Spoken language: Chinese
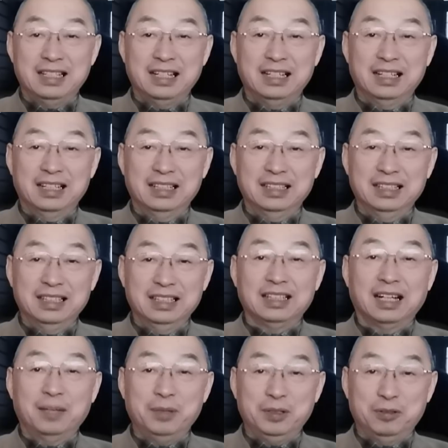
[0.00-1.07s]
那些人
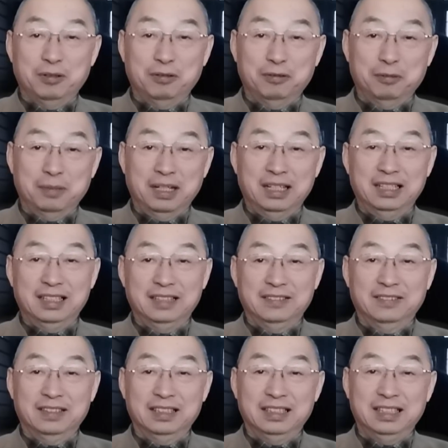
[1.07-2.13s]
阿弥陀佛吧，
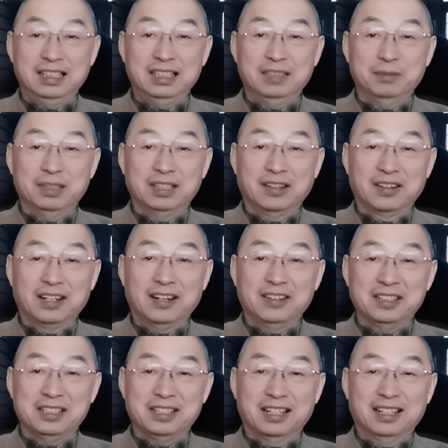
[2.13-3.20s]
我替你们祷告
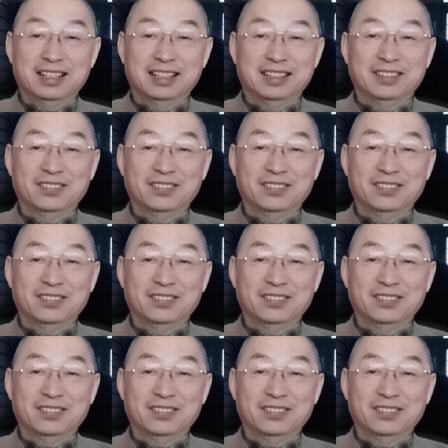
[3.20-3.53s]
一下，